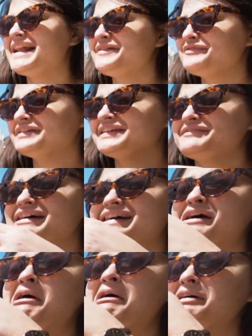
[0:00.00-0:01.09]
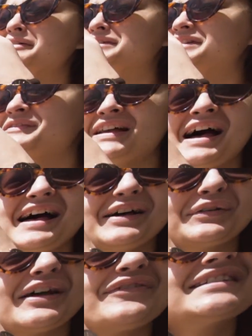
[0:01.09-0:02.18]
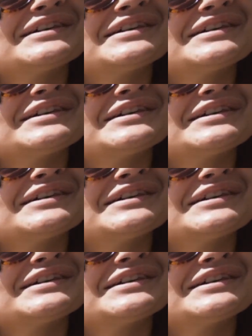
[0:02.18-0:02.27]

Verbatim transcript: À la fin des vacances On a fait